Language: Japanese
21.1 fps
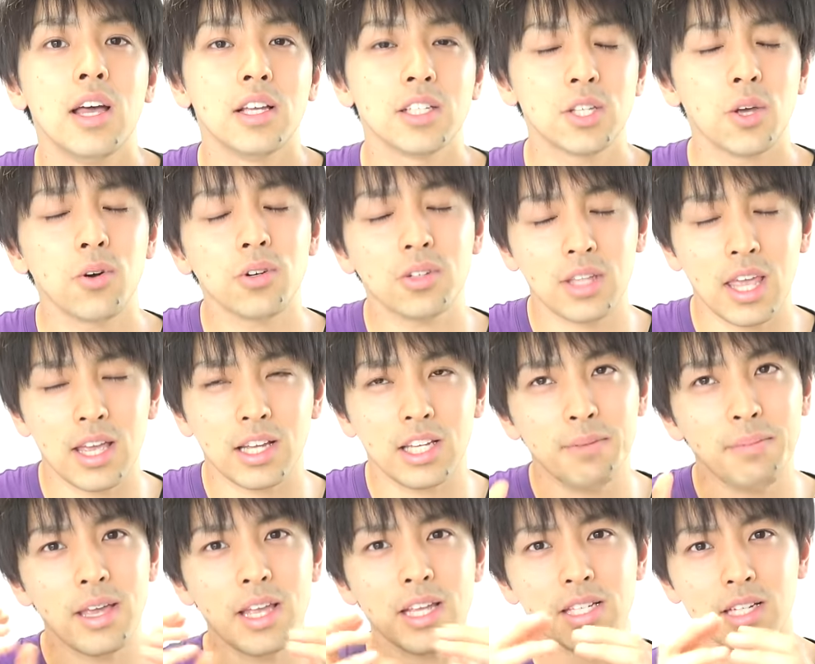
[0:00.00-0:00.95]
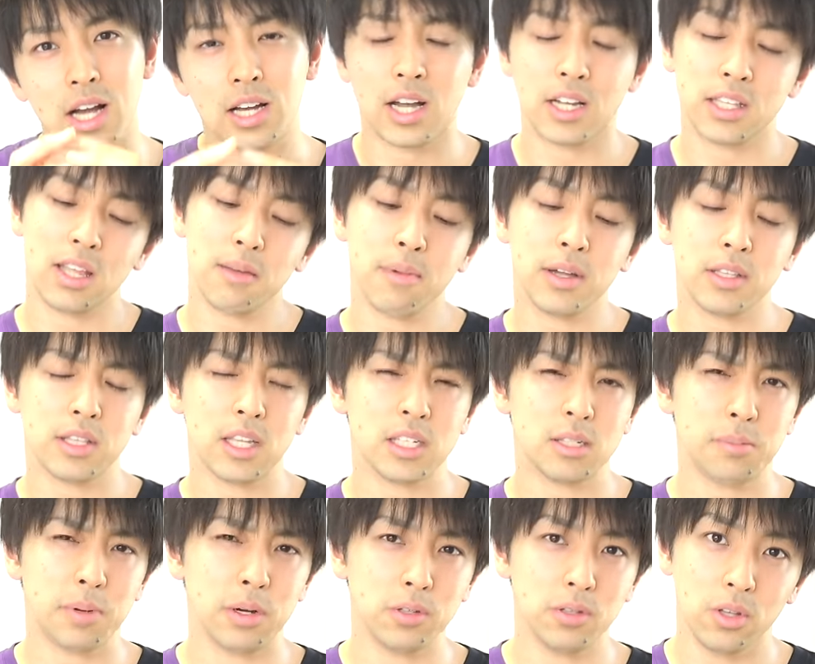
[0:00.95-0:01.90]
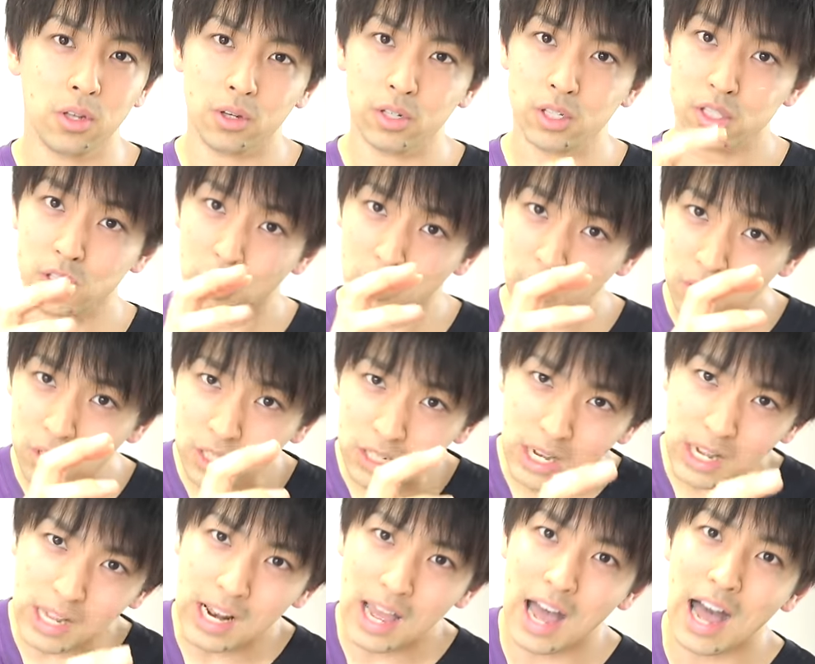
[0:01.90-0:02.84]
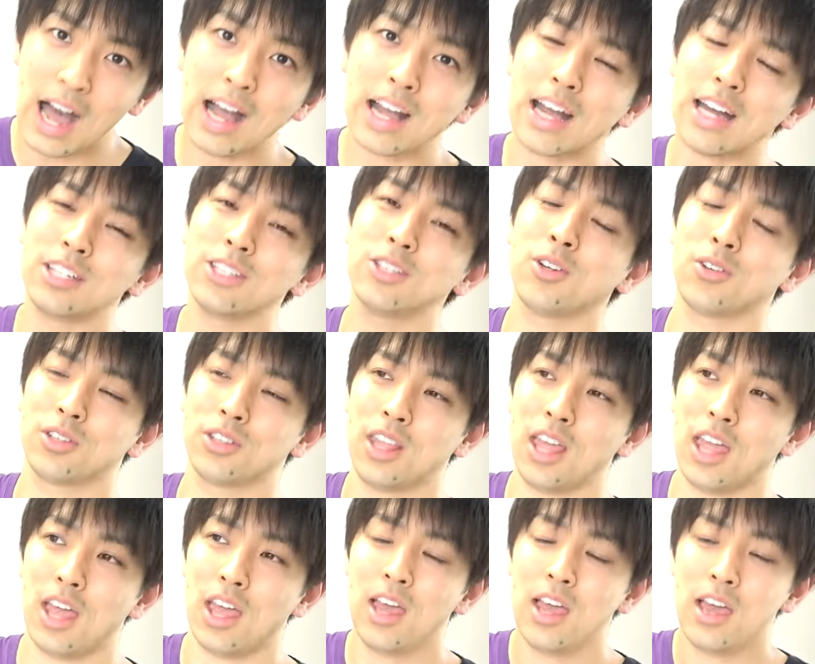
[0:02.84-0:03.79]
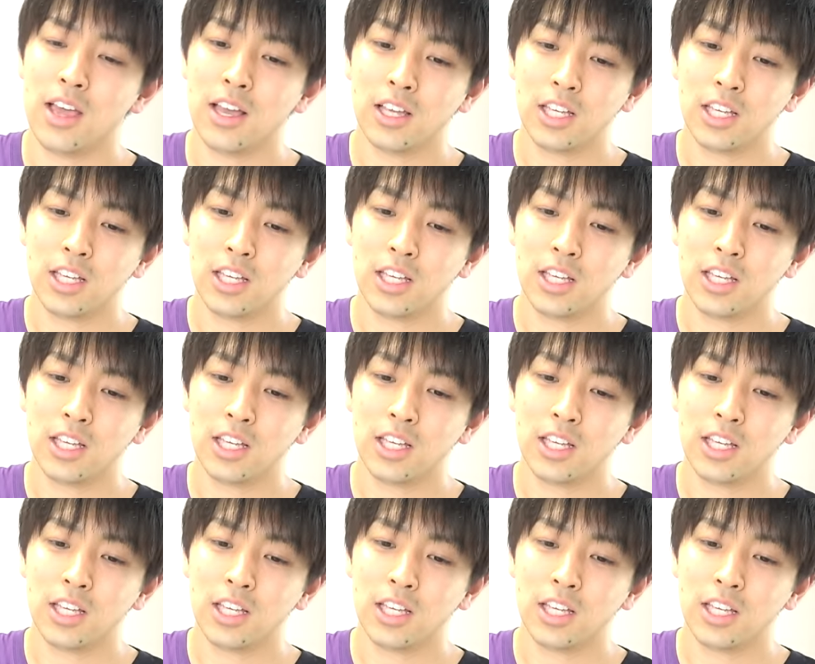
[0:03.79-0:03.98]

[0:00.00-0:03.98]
そでイメージが固まってしまうとそっから上がるのって